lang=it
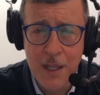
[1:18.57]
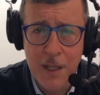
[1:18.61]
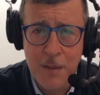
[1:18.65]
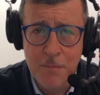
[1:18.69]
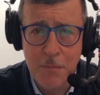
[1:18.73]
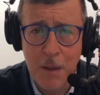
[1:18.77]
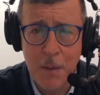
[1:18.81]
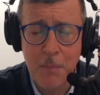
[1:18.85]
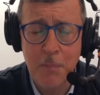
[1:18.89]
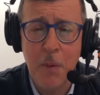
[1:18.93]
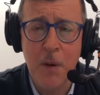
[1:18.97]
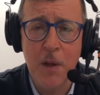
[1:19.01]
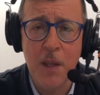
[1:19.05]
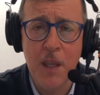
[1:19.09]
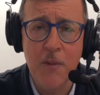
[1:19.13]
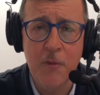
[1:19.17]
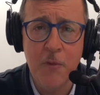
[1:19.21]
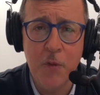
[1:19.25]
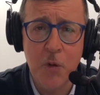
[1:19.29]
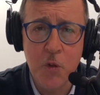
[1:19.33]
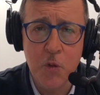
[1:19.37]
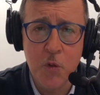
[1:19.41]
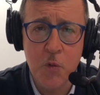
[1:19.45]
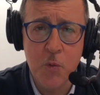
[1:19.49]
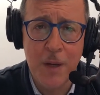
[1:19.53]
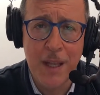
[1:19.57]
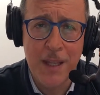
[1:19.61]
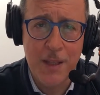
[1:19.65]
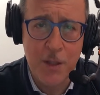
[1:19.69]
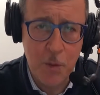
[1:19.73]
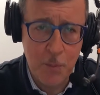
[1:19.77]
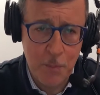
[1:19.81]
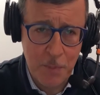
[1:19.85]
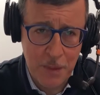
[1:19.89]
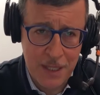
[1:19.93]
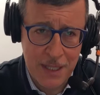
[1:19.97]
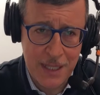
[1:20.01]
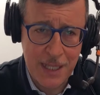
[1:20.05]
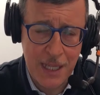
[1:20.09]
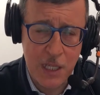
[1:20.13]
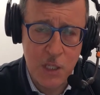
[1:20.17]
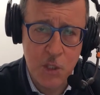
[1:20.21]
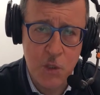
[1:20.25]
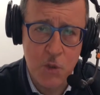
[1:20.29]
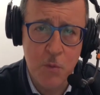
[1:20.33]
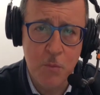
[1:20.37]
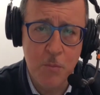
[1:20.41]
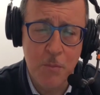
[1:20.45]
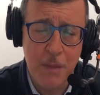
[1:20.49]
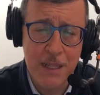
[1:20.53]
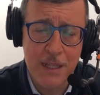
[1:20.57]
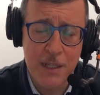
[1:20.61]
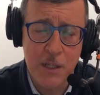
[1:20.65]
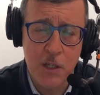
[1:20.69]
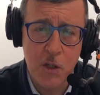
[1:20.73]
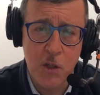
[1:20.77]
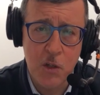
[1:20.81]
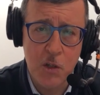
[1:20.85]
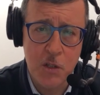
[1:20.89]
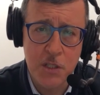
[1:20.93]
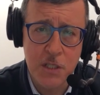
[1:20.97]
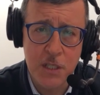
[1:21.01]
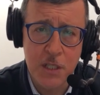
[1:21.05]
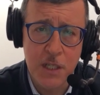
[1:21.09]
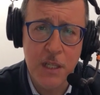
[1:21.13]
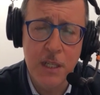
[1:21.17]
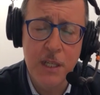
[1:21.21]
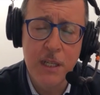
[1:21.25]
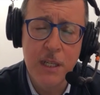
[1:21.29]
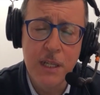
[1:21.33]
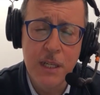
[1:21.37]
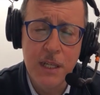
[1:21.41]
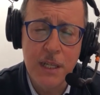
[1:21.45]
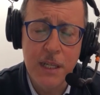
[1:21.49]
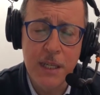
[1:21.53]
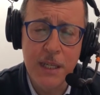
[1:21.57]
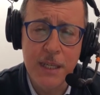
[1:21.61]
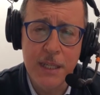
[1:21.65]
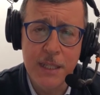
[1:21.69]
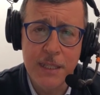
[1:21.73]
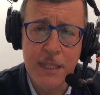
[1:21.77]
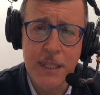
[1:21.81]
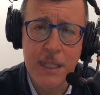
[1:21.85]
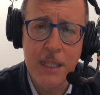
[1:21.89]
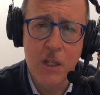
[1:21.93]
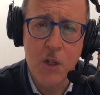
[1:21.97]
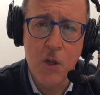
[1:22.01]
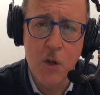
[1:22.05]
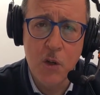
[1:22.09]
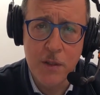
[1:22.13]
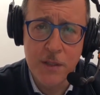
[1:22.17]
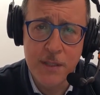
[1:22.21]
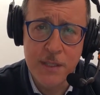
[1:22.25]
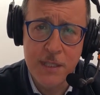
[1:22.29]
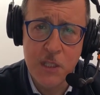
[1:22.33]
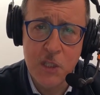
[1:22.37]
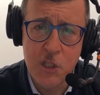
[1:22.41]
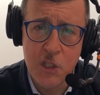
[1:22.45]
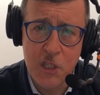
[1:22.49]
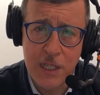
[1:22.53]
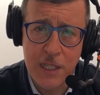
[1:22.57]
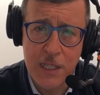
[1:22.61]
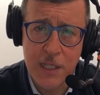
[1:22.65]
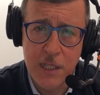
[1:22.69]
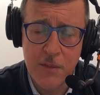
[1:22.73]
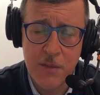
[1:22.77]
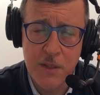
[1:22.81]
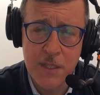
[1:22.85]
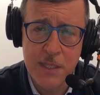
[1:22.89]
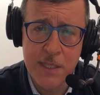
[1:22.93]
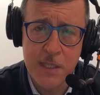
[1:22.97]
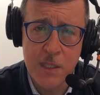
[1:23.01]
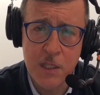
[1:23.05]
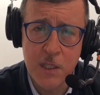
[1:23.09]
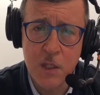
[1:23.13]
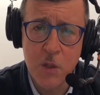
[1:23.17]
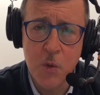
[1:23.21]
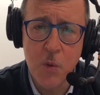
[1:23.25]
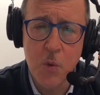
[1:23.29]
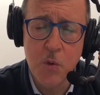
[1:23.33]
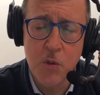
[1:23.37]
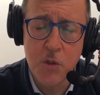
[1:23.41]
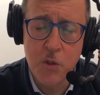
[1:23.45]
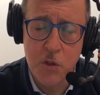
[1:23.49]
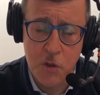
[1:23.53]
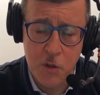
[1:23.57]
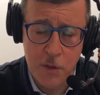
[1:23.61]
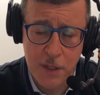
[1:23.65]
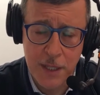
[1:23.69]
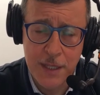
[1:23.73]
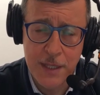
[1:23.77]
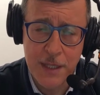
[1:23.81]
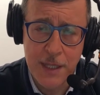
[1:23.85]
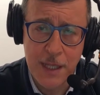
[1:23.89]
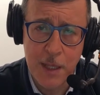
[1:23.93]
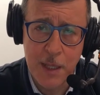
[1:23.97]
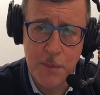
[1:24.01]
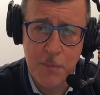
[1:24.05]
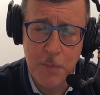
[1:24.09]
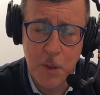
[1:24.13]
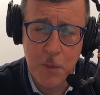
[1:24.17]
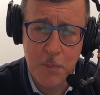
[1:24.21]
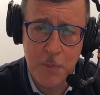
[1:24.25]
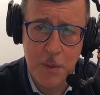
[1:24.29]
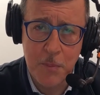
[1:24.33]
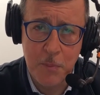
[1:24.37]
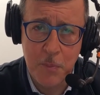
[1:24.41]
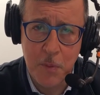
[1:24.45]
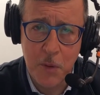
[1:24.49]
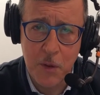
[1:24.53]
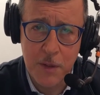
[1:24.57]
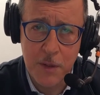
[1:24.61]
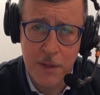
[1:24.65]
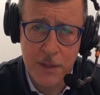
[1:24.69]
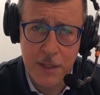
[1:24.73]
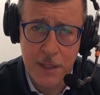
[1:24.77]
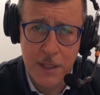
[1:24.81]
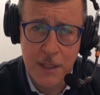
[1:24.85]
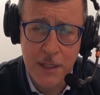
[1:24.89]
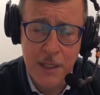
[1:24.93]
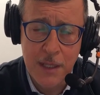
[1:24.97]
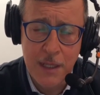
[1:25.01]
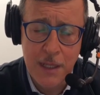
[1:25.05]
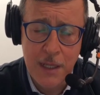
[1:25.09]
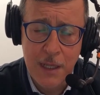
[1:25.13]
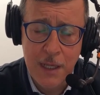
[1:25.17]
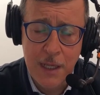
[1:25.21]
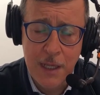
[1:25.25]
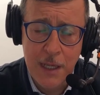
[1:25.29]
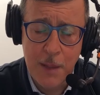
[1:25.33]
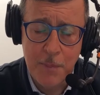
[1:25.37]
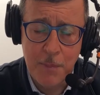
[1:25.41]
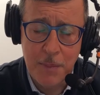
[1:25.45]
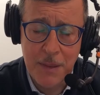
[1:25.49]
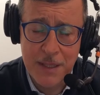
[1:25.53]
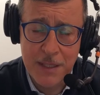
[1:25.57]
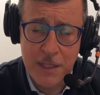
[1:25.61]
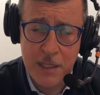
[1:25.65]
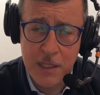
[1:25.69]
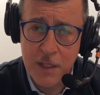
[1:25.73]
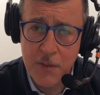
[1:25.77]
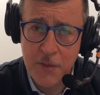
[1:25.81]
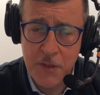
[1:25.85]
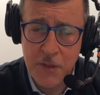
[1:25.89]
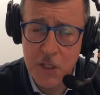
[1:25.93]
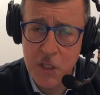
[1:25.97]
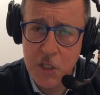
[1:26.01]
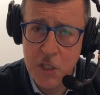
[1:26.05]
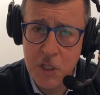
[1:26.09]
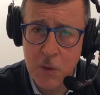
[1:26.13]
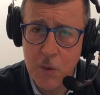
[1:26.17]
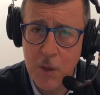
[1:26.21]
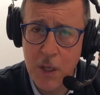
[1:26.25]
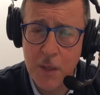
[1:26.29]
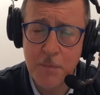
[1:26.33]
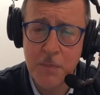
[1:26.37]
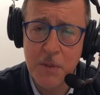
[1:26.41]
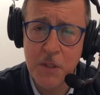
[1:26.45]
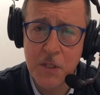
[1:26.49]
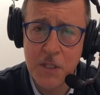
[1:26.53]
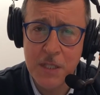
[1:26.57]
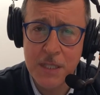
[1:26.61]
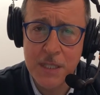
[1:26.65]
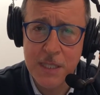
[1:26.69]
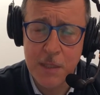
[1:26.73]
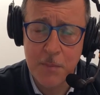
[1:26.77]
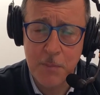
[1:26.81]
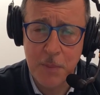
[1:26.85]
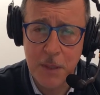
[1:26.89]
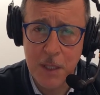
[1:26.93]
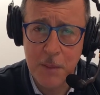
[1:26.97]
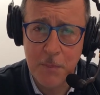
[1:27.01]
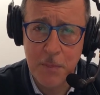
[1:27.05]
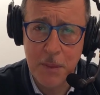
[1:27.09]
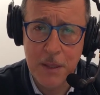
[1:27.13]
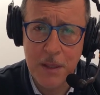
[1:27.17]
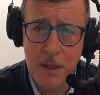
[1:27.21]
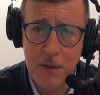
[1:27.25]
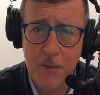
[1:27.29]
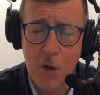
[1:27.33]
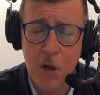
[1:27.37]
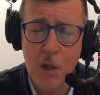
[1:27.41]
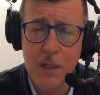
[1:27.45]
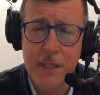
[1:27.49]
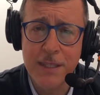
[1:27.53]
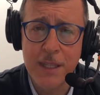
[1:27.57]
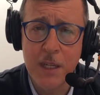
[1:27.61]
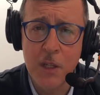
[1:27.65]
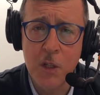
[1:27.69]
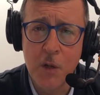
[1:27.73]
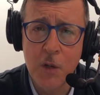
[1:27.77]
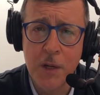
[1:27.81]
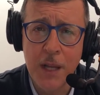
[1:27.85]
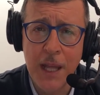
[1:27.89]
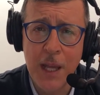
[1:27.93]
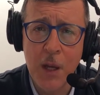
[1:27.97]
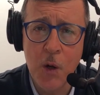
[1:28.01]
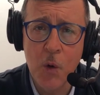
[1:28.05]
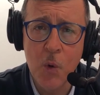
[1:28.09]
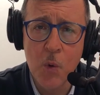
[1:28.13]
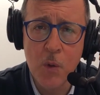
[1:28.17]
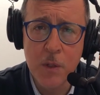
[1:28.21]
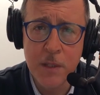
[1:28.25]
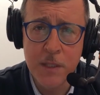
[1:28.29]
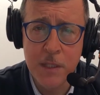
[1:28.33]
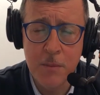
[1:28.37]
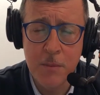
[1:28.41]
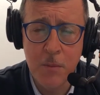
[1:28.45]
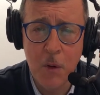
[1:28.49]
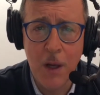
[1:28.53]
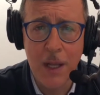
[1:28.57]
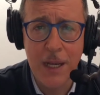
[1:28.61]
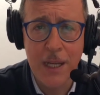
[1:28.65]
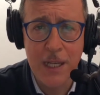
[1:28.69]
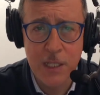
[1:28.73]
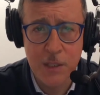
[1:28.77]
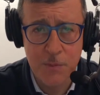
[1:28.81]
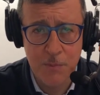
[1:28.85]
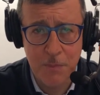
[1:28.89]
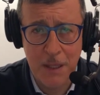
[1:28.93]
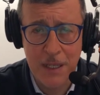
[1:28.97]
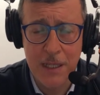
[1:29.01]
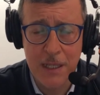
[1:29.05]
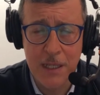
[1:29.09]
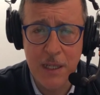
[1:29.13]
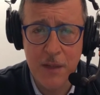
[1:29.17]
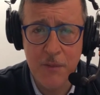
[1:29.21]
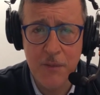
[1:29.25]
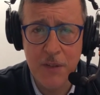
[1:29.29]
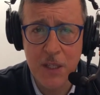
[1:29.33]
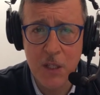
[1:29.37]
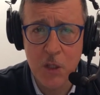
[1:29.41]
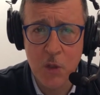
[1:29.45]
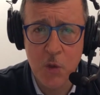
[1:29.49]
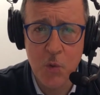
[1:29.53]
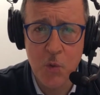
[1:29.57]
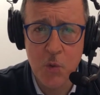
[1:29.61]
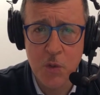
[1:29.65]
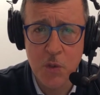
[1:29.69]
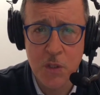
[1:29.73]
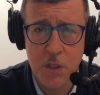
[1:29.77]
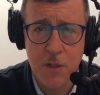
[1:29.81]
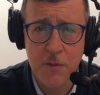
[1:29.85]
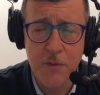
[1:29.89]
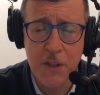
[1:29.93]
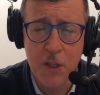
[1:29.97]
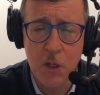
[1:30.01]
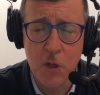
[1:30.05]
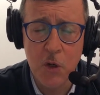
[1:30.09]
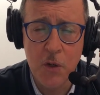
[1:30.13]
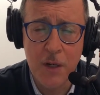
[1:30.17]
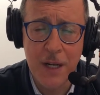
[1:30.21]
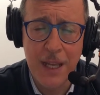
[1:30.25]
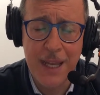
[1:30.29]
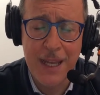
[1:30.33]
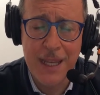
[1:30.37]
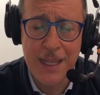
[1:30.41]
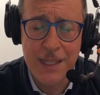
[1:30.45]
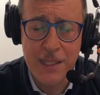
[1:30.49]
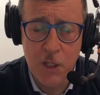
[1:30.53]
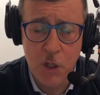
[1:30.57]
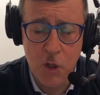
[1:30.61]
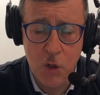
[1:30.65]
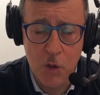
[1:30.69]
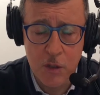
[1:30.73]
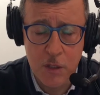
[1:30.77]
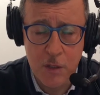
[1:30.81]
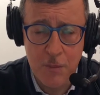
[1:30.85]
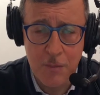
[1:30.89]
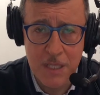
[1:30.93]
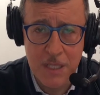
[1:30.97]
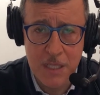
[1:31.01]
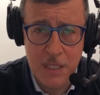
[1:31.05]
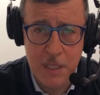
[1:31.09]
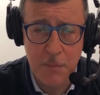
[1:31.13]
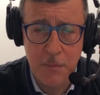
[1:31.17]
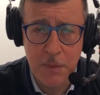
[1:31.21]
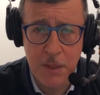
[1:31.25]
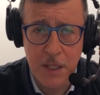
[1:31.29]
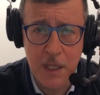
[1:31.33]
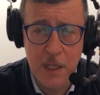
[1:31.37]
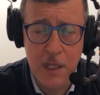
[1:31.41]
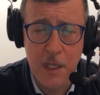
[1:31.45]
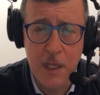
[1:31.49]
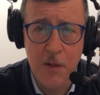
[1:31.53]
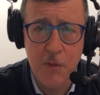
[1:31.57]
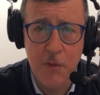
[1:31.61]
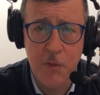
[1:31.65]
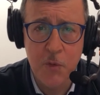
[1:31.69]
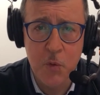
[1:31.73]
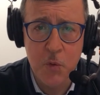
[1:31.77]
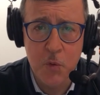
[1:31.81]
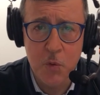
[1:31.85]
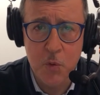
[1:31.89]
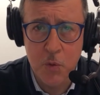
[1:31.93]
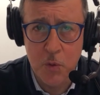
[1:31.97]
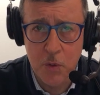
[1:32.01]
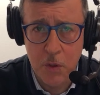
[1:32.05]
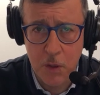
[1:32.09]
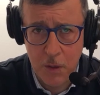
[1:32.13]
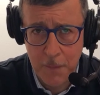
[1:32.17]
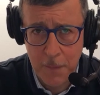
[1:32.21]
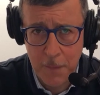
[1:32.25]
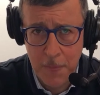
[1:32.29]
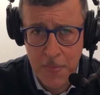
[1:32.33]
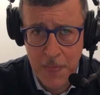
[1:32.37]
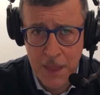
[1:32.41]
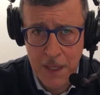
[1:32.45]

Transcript: ma poi è fortunato perché su un bel cross eh, di Gonzi c'è la deviazione di Guccione nella propria porta. La partita finisce qua, il Piacenza per la prima volta non è ultimo, alle spalle la Virtus Verona ed è ottimista per il futuro.